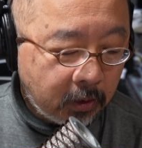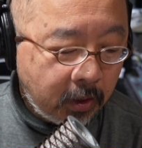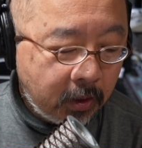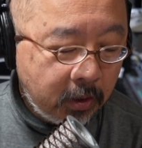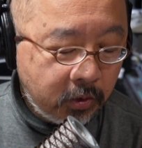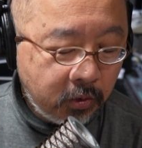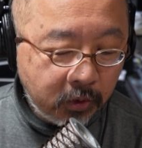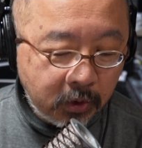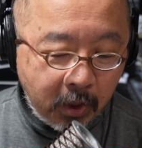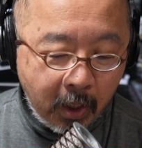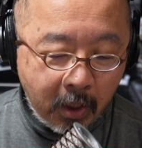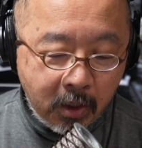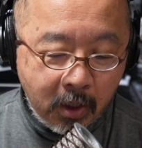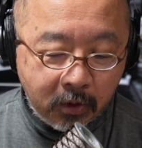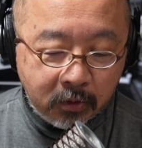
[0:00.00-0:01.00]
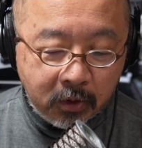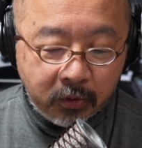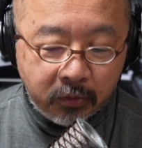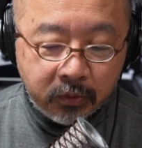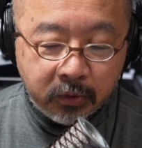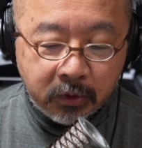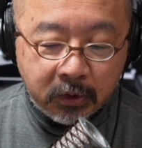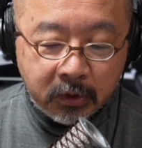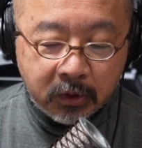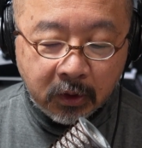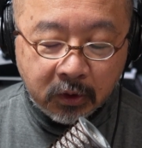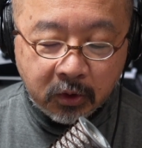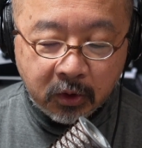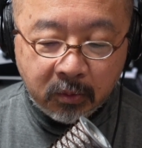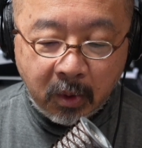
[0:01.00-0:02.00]
非常に険悪な雰囲気
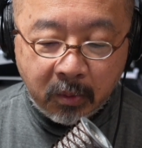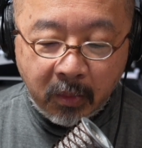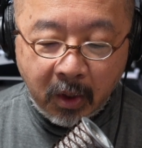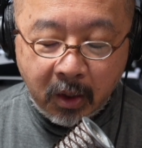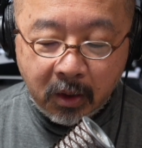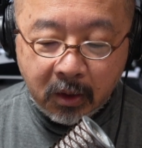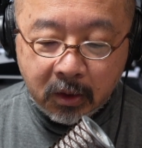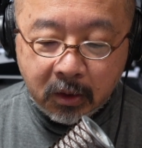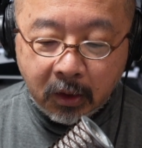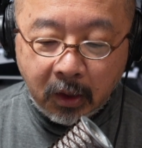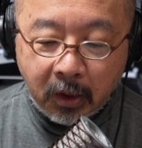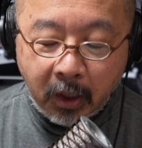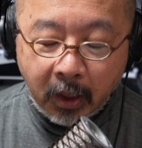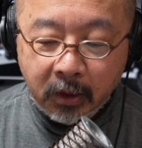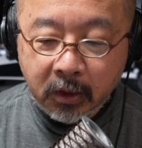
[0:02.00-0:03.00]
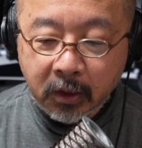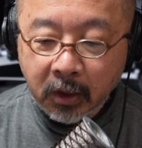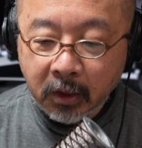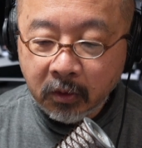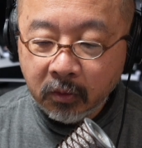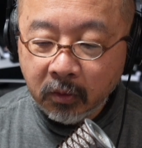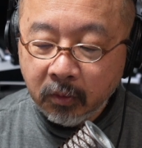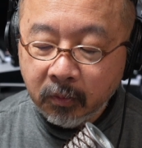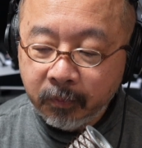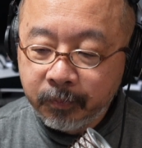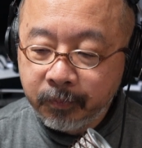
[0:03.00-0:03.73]
がそのまま入っていると。